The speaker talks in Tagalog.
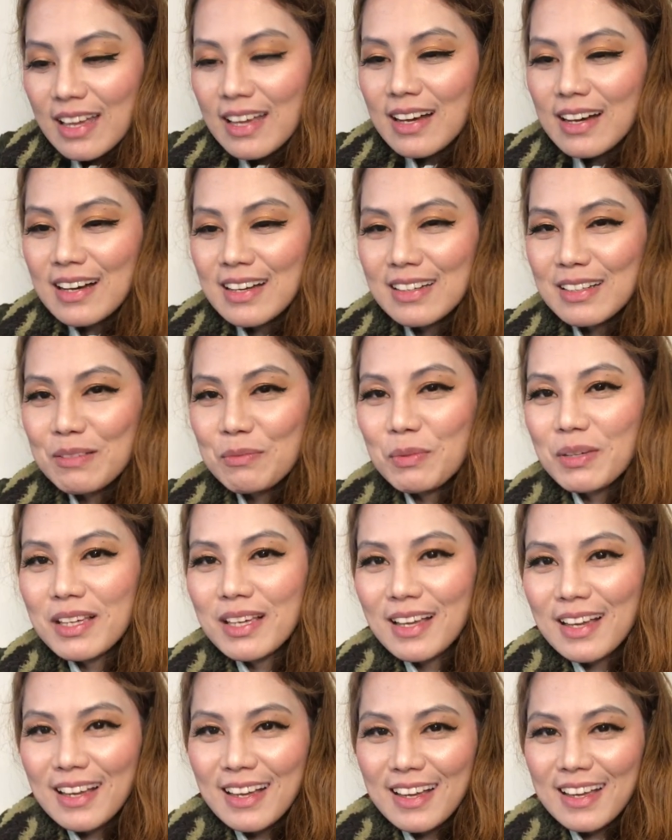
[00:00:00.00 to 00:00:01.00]
uh,
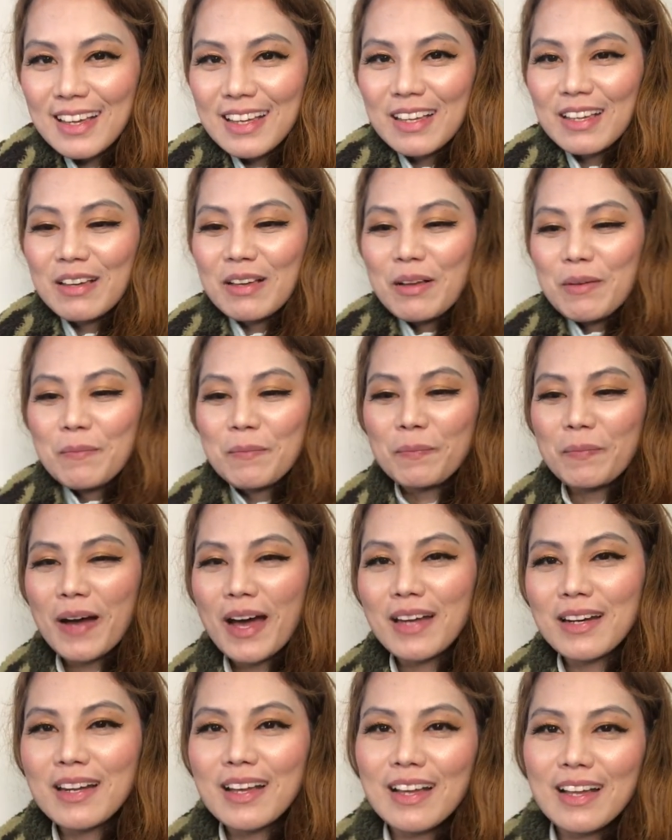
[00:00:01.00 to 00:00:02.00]
nagbigay
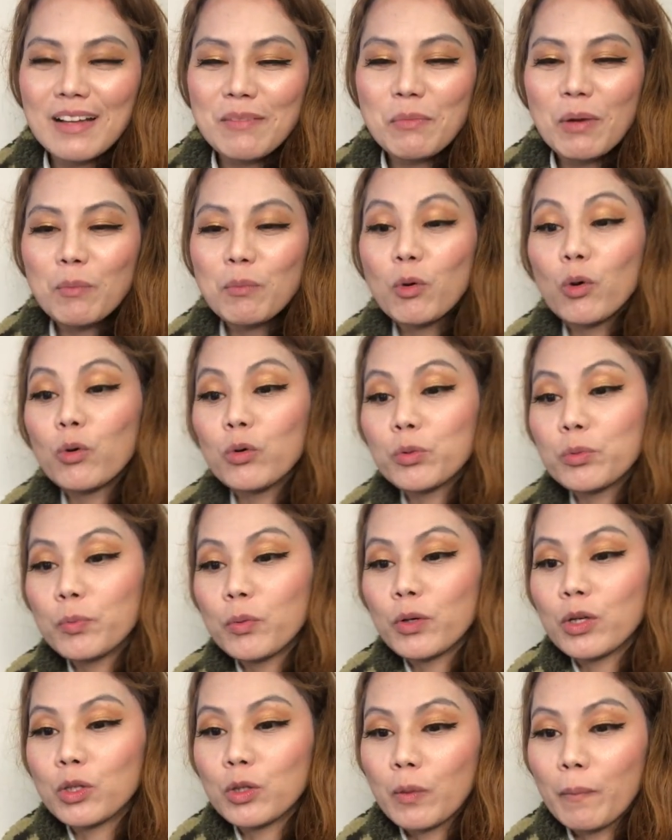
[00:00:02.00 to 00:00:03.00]
para mabuo ko po ito.